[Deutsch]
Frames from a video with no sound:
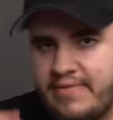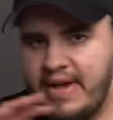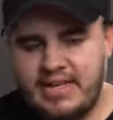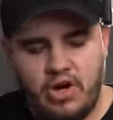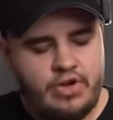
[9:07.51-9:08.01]
Die
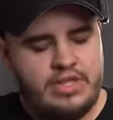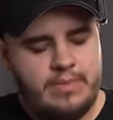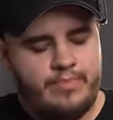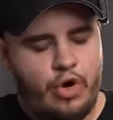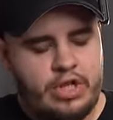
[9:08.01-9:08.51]
werden ja auch in
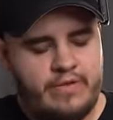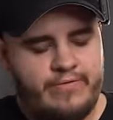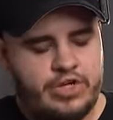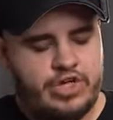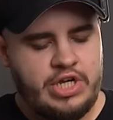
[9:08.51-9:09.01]
den Beuteln
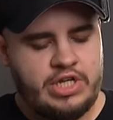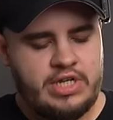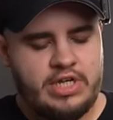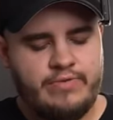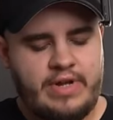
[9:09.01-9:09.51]
verschickt,
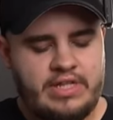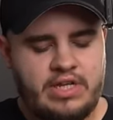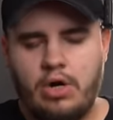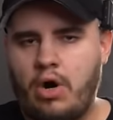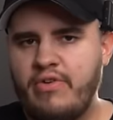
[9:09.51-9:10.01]
also wenn ihr
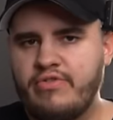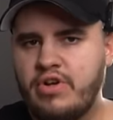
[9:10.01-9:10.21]
die kauft,